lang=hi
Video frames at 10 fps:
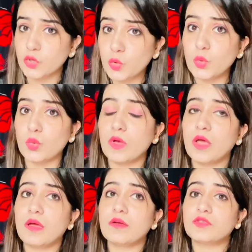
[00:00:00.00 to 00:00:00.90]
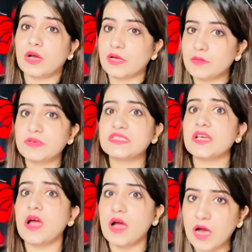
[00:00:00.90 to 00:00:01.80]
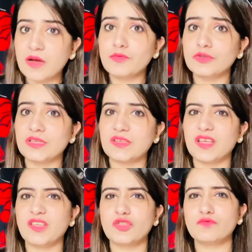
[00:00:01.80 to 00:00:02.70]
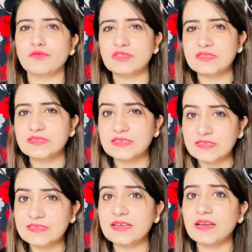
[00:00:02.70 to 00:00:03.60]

हूँ तो अगर बच्चे हाँ बोलते थे तो वो सीजर